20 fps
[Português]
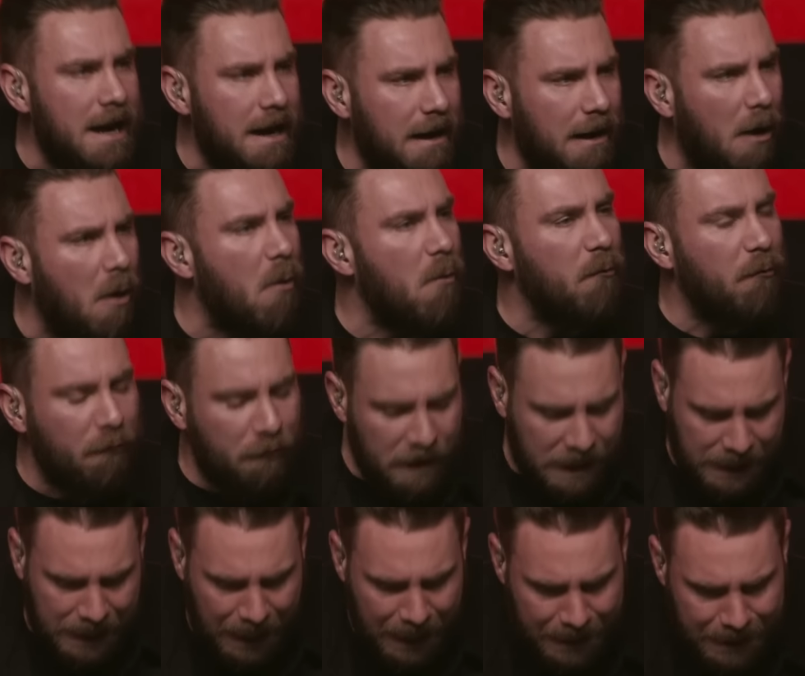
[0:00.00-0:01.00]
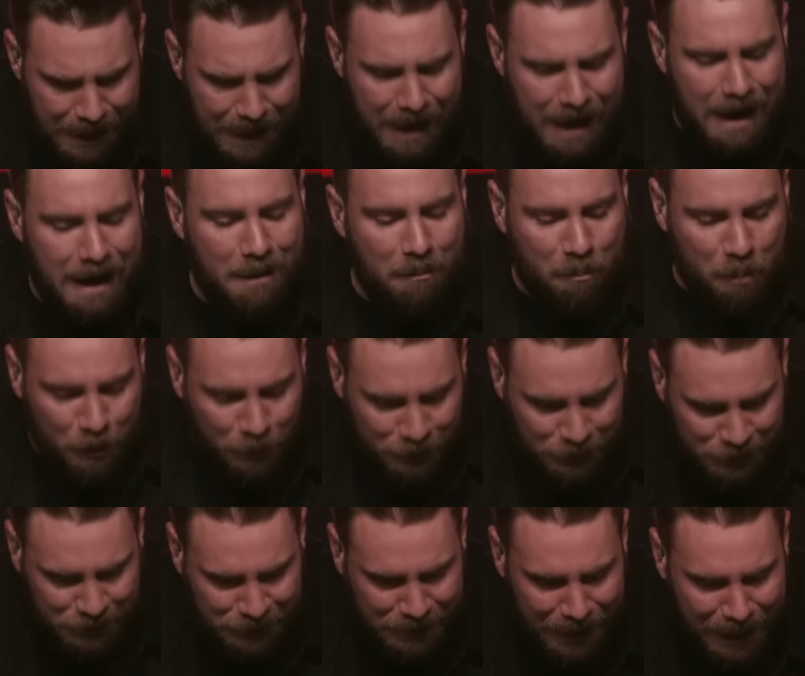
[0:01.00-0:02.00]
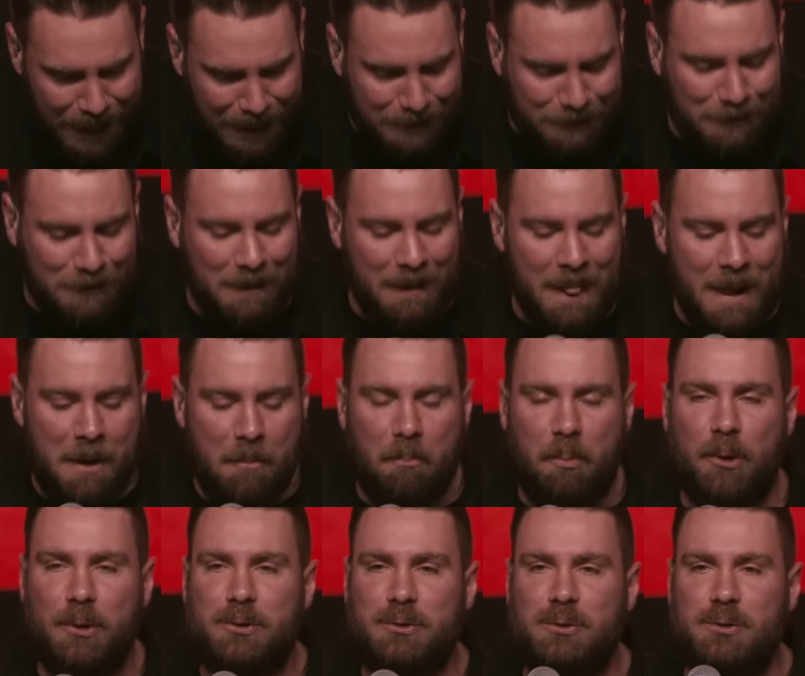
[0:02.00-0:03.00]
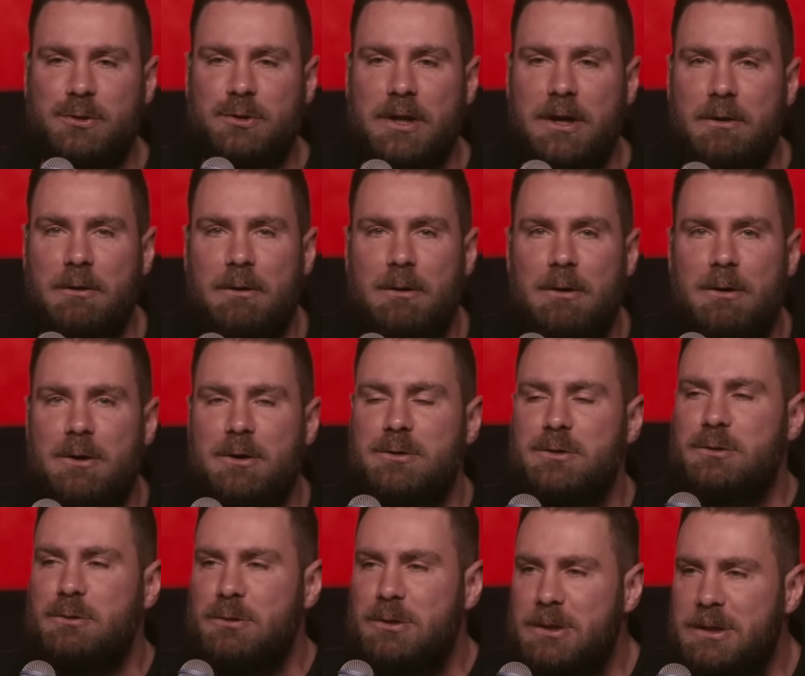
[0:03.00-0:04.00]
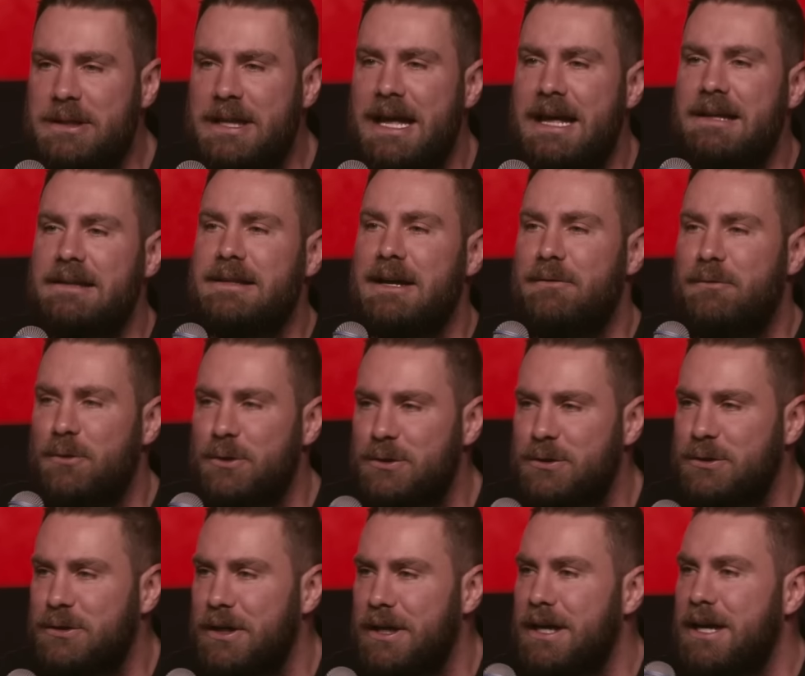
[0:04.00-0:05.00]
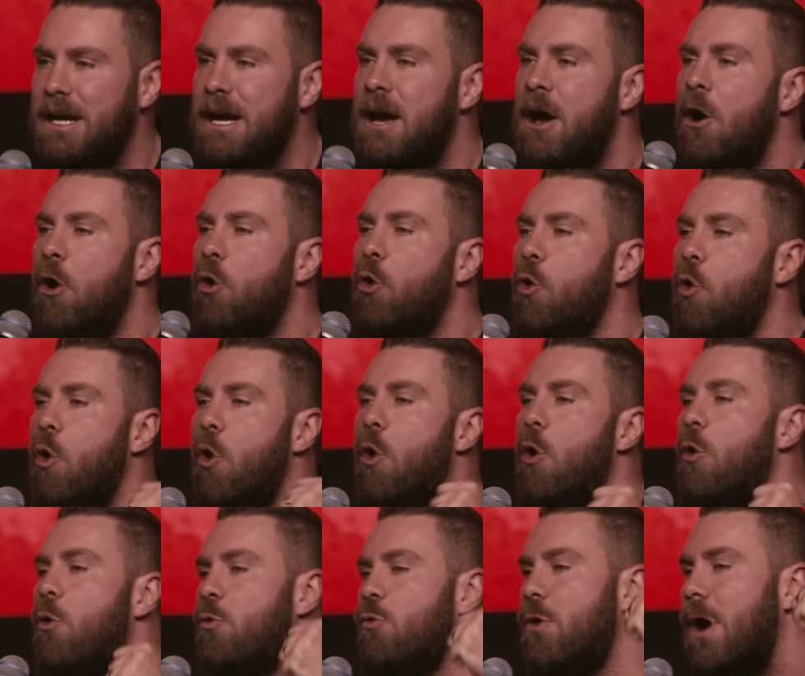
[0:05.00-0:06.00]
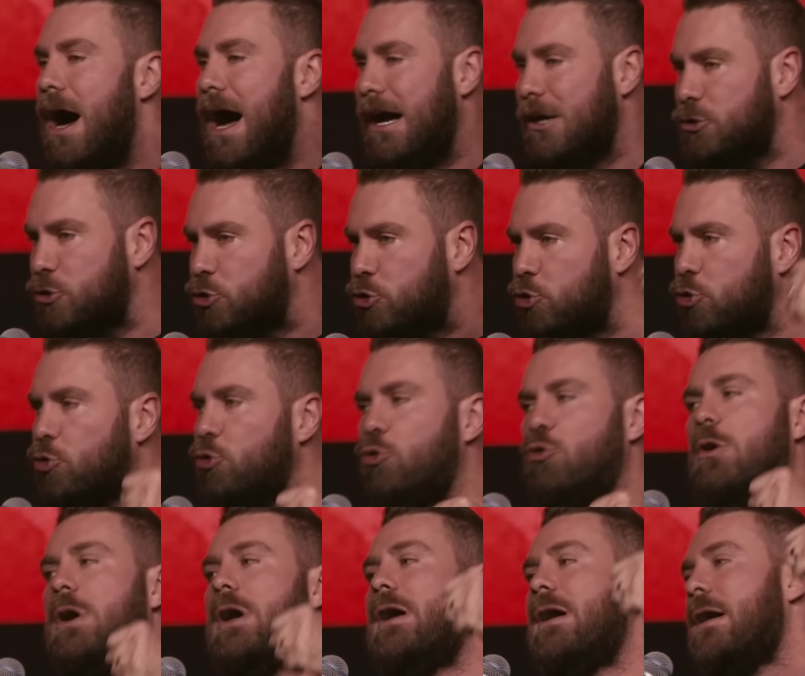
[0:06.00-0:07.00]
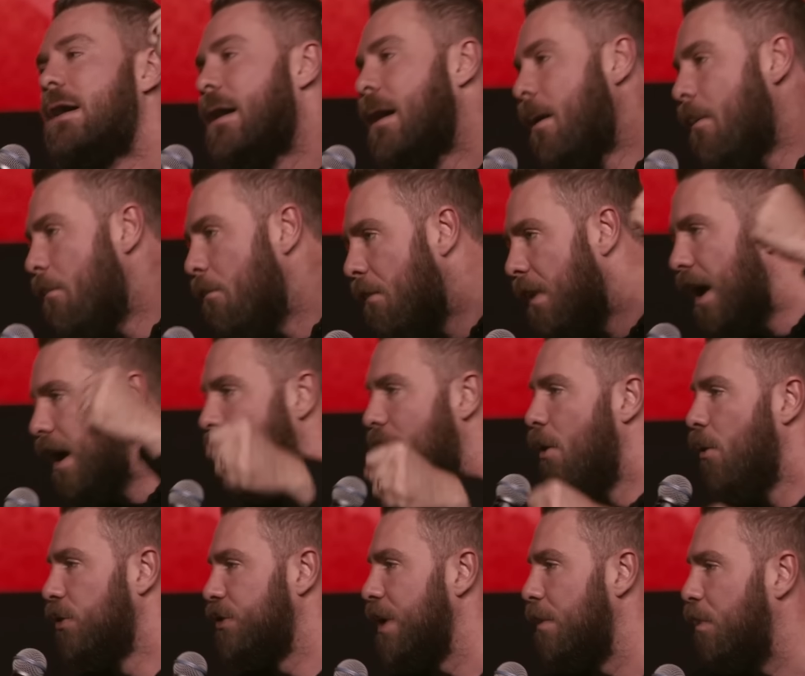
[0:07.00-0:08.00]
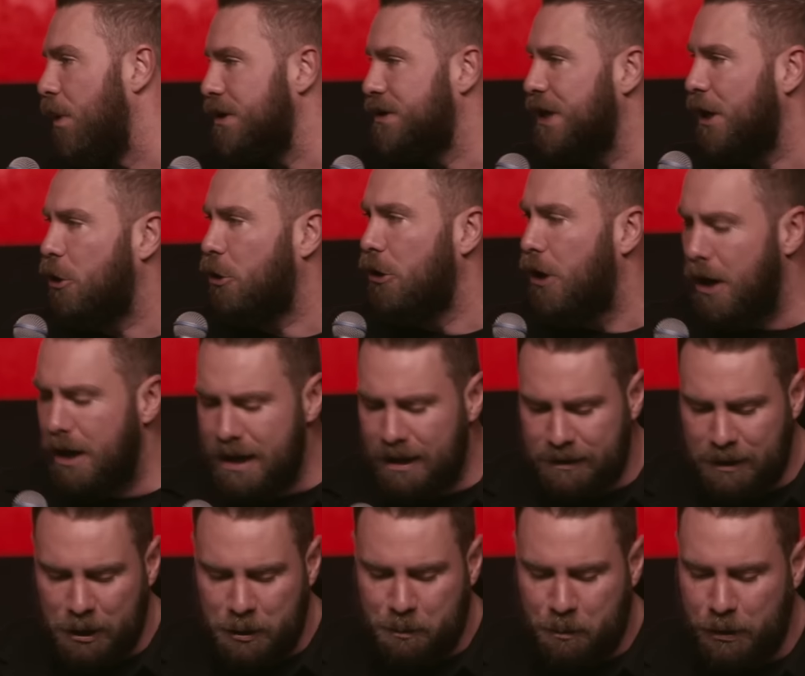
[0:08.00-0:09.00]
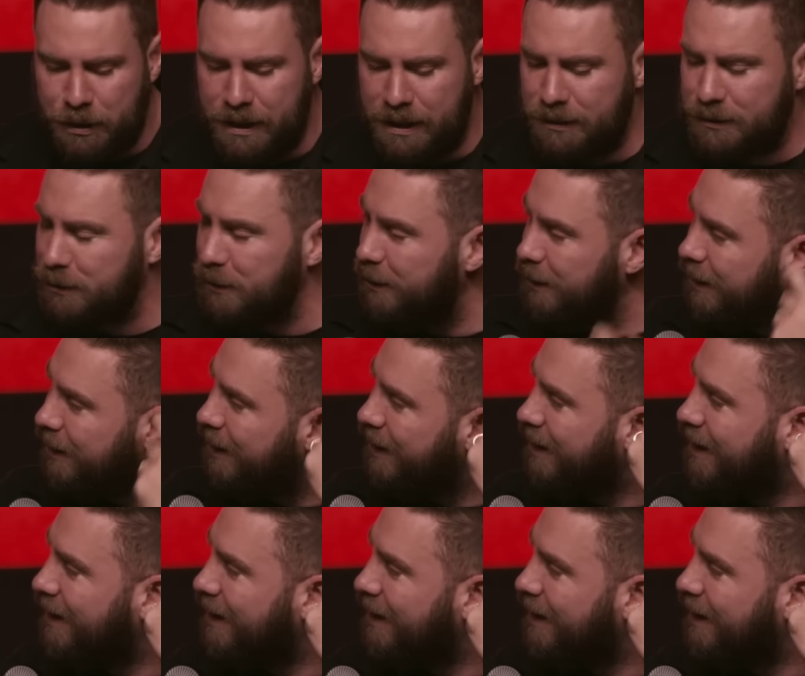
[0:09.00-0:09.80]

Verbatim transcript: não ficará prostrado, pois o Senhor sustenta você com a sua mão. Você pode dizer glória a Deus por isso.